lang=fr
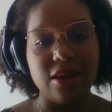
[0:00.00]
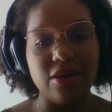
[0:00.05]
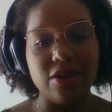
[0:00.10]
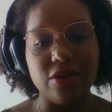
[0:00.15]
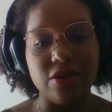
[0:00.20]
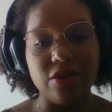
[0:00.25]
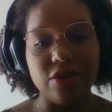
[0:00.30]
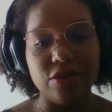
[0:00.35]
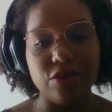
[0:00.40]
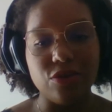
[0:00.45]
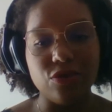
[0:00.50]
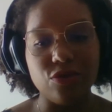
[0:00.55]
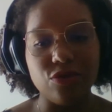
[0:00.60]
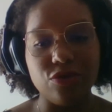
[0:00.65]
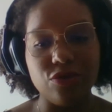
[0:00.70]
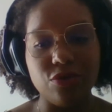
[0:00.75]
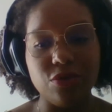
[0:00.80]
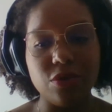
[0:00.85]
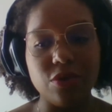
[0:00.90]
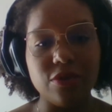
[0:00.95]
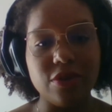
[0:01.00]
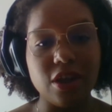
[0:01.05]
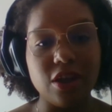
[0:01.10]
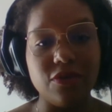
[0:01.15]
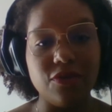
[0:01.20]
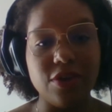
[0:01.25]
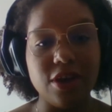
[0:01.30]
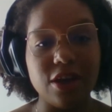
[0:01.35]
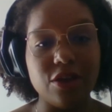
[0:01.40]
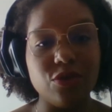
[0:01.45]
je suis en
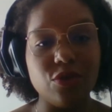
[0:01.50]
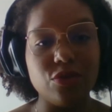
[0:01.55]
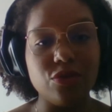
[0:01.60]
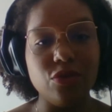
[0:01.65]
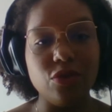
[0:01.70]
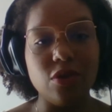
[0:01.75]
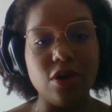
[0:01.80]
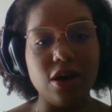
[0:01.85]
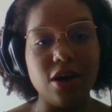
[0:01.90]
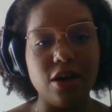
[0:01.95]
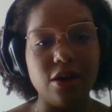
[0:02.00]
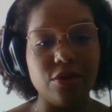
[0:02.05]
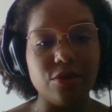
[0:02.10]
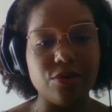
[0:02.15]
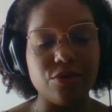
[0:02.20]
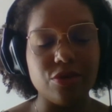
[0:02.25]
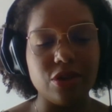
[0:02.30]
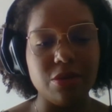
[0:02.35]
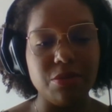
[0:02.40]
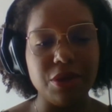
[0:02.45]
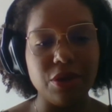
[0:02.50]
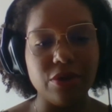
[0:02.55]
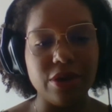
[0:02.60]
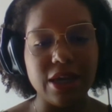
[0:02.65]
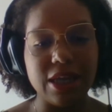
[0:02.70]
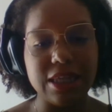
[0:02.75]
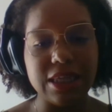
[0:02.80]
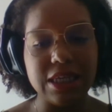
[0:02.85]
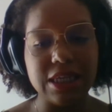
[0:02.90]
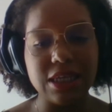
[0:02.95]
train de faire un doctorat en chimie
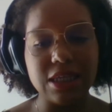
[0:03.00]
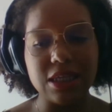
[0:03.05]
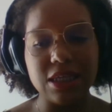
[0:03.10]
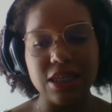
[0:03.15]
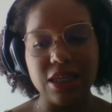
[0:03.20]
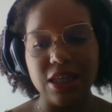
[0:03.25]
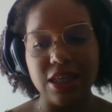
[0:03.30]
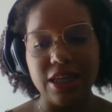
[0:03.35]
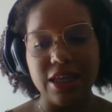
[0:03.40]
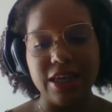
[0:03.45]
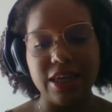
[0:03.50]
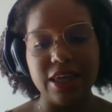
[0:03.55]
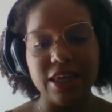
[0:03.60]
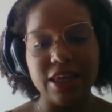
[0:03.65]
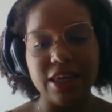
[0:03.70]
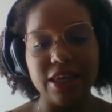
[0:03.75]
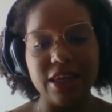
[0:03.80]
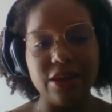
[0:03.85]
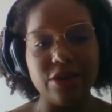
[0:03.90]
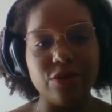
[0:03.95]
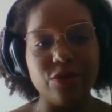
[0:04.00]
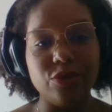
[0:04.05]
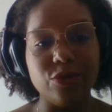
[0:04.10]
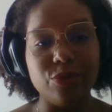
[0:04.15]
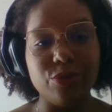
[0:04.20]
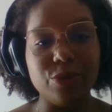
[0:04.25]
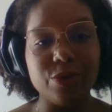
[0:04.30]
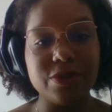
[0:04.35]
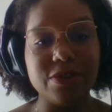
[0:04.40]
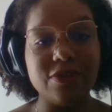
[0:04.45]
organique et de
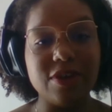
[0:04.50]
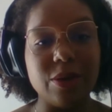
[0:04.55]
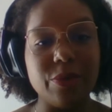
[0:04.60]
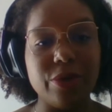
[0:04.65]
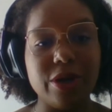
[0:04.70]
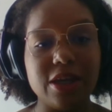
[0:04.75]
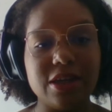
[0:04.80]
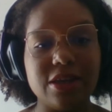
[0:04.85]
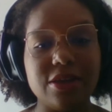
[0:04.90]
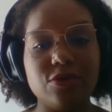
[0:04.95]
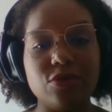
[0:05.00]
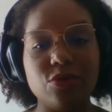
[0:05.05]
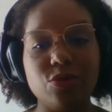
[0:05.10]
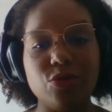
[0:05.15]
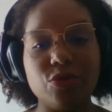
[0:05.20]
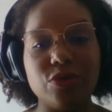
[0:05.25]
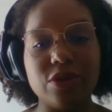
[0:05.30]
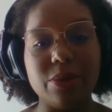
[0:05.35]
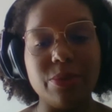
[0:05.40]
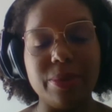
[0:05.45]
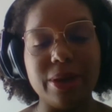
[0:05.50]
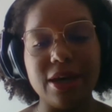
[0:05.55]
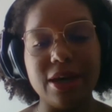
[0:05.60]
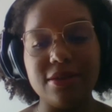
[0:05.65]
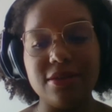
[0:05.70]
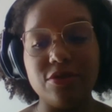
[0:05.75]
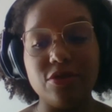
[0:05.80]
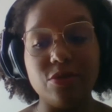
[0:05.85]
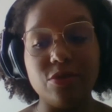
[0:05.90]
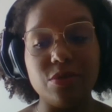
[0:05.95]
me poser vraiment la question de mon
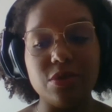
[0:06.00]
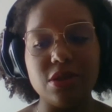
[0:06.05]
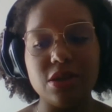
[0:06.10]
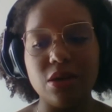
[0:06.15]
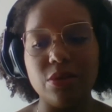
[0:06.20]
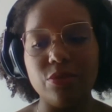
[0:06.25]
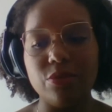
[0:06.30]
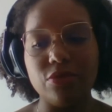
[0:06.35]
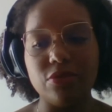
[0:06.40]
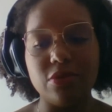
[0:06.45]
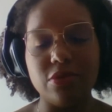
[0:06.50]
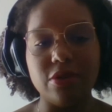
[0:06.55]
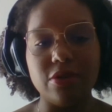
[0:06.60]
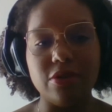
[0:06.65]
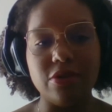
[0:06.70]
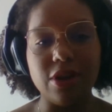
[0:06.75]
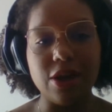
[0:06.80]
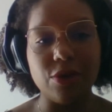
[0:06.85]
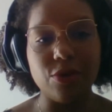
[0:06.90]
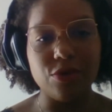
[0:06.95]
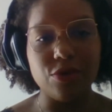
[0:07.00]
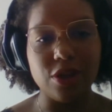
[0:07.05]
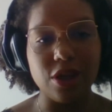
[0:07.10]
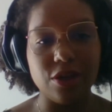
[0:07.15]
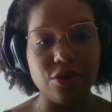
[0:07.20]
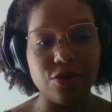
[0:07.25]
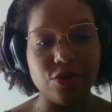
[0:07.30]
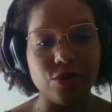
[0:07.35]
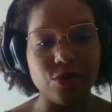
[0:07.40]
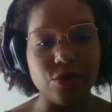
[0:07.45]
impact et de me dire bon, la
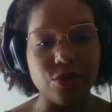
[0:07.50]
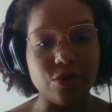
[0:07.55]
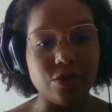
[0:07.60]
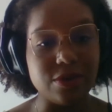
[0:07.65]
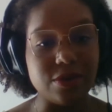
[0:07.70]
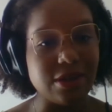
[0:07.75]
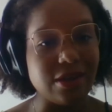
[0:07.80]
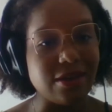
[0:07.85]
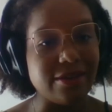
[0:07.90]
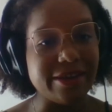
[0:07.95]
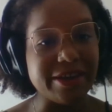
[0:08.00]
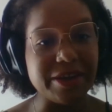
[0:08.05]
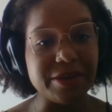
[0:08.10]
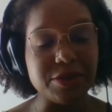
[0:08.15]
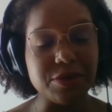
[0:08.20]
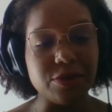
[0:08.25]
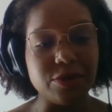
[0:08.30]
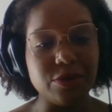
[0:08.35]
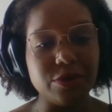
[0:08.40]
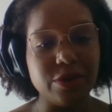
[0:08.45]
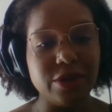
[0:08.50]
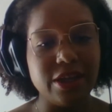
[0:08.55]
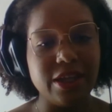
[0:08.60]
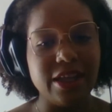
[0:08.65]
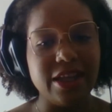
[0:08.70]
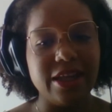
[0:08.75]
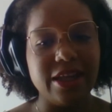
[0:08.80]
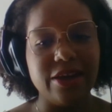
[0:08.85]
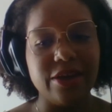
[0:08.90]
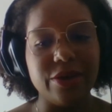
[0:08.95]
recherche, c'est intéressant.
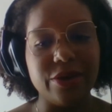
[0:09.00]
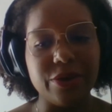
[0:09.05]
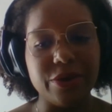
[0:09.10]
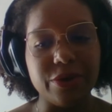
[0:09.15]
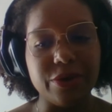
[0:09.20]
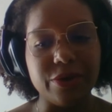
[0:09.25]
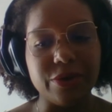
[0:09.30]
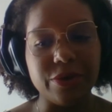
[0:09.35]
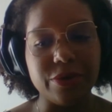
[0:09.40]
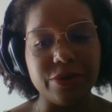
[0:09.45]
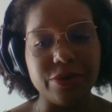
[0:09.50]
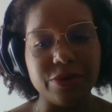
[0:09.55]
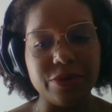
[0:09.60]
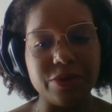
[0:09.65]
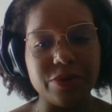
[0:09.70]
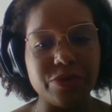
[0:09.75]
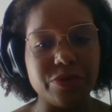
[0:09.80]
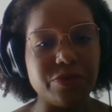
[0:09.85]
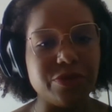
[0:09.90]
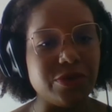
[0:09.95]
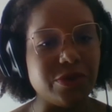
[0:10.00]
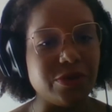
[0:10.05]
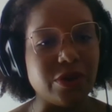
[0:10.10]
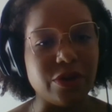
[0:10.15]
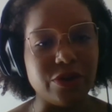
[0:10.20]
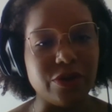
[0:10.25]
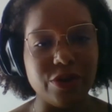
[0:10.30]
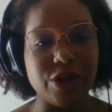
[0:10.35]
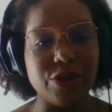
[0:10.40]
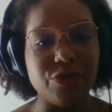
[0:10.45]
Euh, c'est
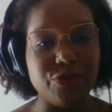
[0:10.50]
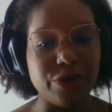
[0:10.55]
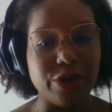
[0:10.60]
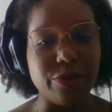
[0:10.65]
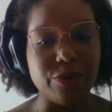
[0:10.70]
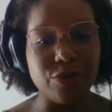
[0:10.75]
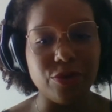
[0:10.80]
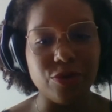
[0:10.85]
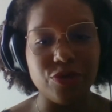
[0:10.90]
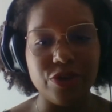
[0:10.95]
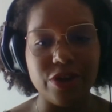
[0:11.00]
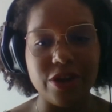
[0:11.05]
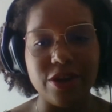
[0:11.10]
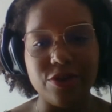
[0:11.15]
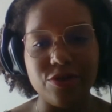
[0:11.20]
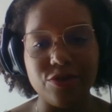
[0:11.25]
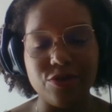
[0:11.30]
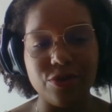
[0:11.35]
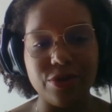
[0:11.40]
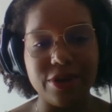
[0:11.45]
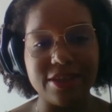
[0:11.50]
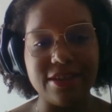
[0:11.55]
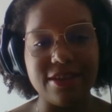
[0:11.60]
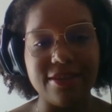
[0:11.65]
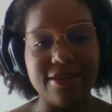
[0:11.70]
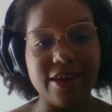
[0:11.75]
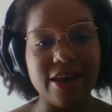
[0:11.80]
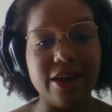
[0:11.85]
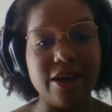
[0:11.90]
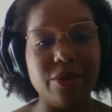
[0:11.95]
intellectuellement challengeant,
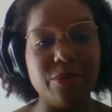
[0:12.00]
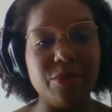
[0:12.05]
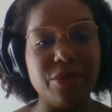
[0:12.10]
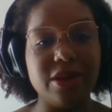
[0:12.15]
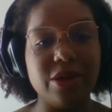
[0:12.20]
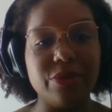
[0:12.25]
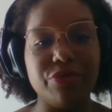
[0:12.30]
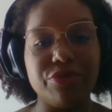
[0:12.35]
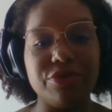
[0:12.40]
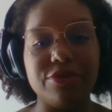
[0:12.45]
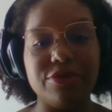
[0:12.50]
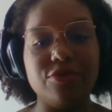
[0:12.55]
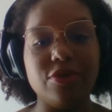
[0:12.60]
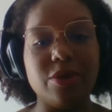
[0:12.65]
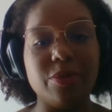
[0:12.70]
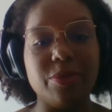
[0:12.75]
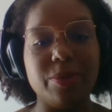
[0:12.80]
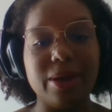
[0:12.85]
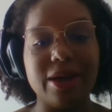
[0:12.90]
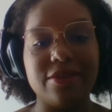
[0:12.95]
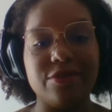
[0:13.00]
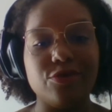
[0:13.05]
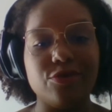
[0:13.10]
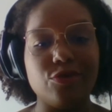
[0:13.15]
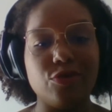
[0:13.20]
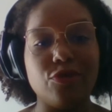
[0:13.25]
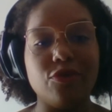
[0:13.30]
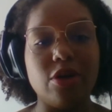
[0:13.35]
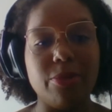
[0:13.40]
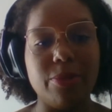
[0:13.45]
etc. Mais d'un point de vue impact,
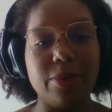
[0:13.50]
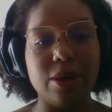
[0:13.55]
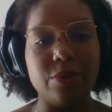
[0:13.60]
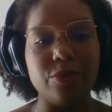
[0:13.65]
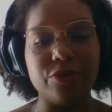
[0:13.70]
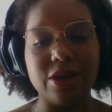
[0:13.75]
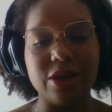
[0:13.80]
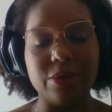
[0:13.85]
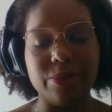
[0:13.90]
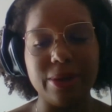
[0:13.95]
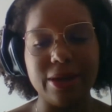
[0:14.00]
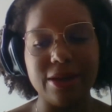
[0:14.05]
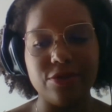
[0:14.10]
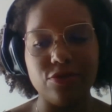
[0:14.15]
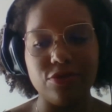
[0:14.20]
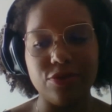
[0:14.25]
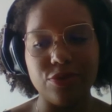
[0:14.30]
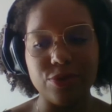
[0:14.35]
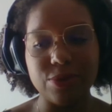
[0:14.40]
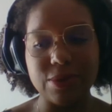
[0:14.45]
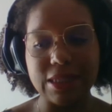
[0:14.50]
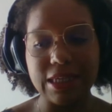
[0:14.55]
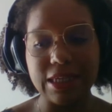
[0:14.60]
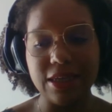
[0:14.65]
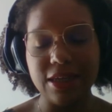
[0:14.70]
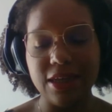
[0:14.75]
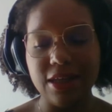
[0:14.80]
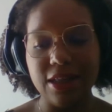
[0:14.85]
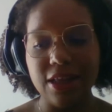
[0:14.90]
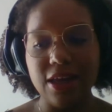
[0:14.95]
je vois pas mon impact, je suis
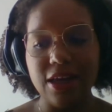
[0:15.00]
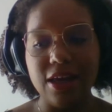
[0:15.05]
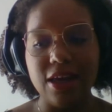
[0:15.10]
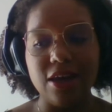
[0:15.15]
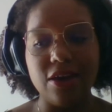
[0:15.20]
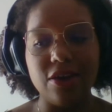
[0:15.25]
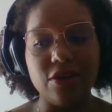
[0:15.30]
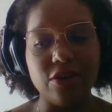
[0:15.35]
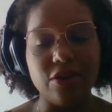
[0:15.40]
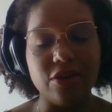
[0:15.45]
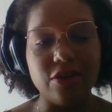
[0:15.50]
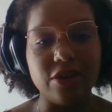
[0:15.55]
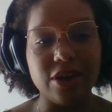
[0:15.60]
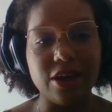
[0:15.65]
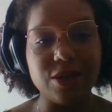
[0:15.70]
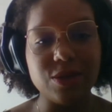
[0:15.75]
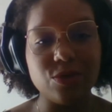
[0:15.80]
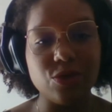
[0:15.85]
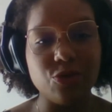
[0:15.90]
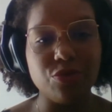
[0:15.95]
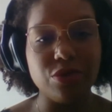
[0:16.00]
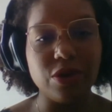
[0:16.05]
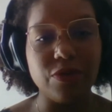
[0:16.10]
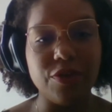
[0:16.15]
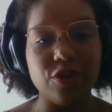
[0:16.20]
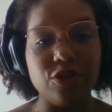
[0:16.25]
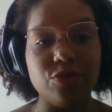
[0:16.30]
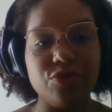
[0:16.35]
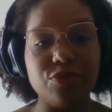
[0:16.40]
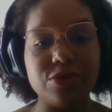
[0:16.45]
frustrée. Euh, qu'est-ce que je pourrais
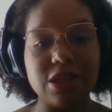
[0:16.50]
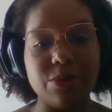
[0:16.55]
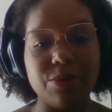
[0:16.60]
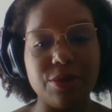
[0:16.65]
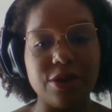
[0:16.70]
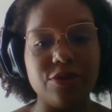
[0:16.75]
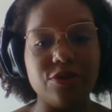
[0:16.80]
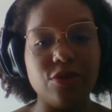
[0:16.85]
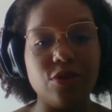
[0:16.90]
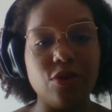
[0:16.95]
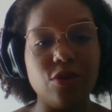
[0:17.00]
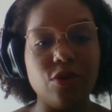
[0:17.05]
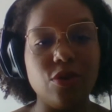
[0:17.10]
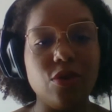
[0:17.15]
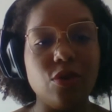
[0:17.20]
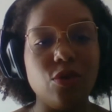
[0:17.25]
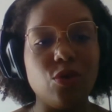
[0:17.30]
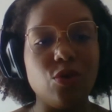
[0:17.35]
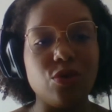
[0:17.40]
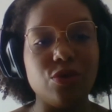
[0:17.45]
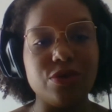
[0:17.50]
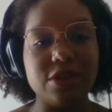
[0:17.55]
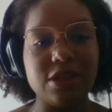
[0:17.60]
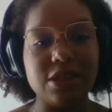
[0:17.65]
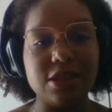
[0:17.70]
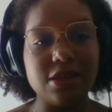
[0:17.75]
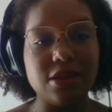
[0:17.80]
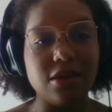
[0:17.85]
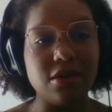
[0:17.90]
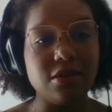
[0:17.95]
faire de plus impactant au
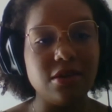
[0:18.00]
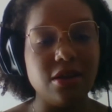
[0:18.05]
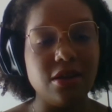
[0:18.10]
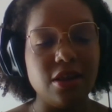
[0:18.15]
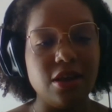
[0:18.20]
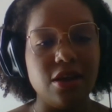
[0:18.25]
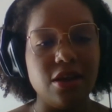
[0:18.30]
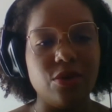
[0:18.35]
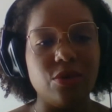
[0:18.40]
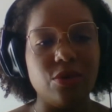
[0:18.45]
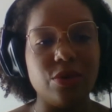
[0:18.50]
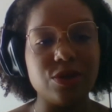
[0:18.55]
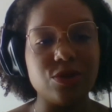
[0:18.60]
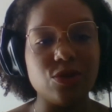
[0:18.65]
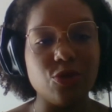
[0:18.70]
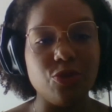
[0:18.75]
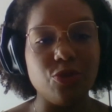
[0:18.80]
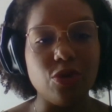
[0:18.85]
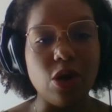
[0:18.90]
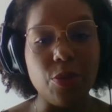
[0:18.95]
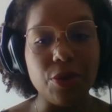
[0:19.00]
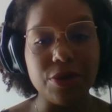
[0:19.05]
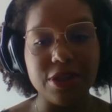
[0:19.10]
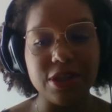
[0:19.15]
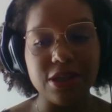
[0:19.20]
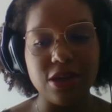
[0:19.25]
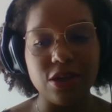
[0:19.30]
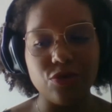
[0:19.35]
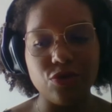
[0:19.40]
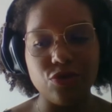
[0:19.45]
quotidien Ou est-ce que je peux
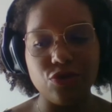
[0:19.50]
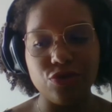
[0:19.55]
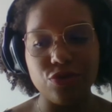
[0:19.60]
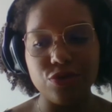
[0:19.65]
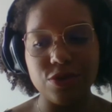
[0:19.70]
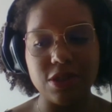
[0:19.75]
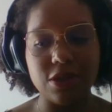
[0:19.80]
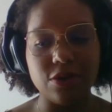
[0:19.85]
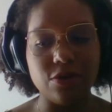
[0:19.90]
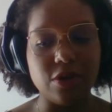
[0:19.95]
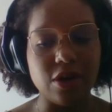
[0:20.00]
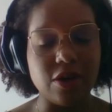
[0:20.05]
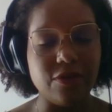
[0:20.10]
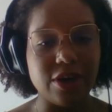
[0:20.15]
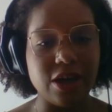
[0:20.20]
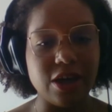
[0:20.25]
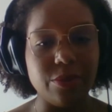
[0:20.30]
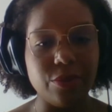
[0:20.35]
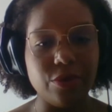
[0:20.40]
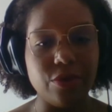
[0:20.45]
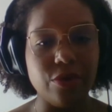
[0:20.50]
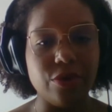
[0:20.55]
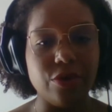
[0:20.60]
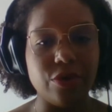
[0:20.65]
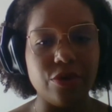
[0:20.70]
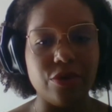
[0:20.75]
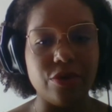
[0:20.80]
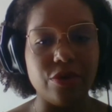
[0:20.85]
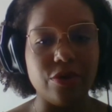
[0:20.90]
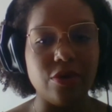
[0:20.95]
apporter quelque chose qui aura
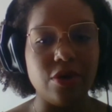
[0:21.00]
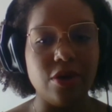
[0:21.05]
vraiment, euh,